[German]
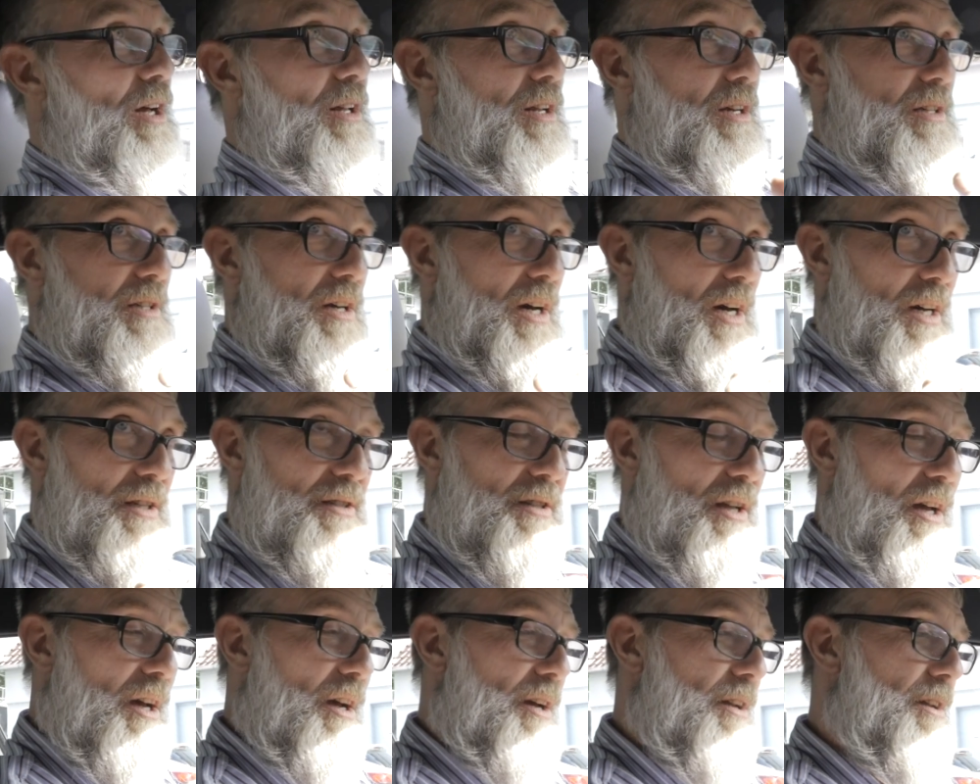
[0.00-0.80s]
Das
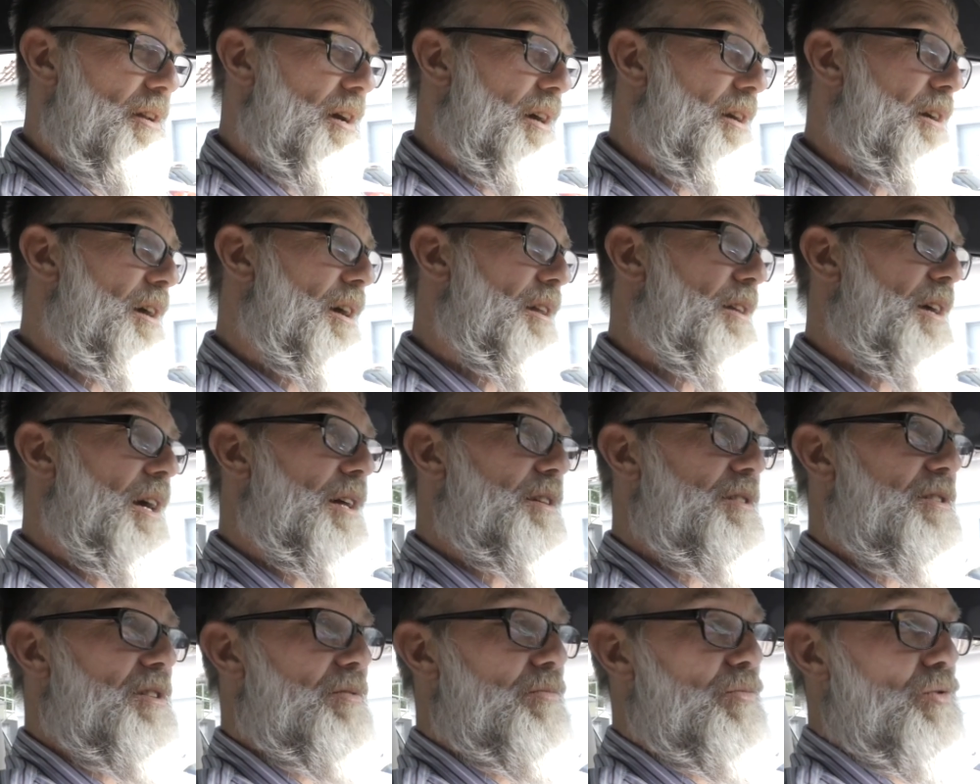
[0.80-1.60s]
heißt, der kann
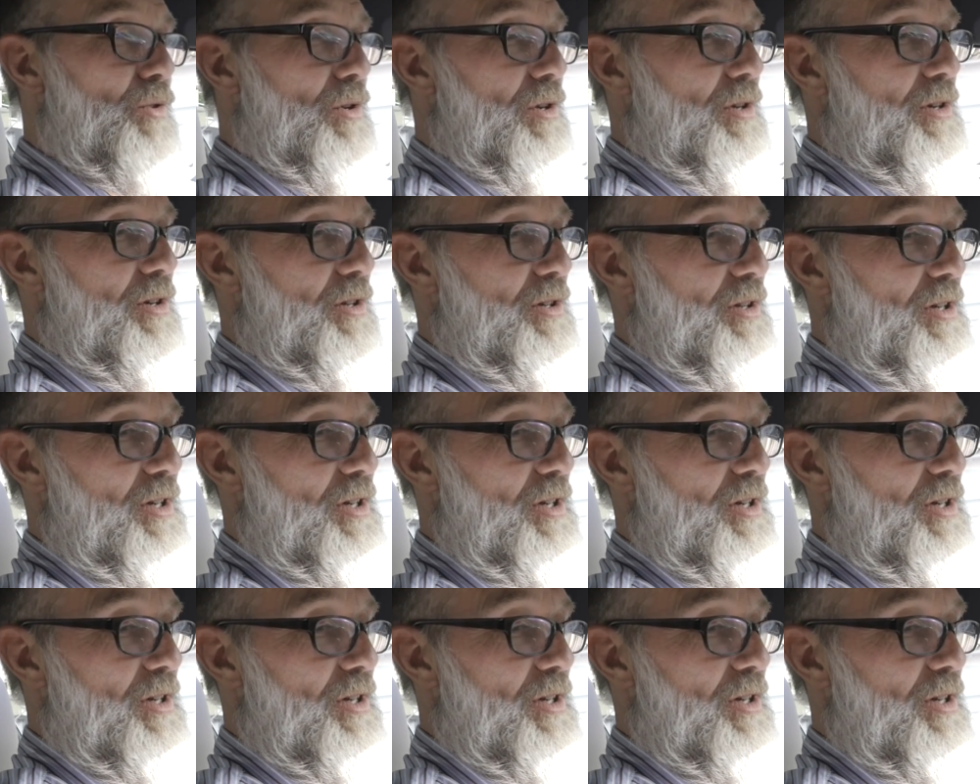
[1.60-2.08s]
ganz gemütlich in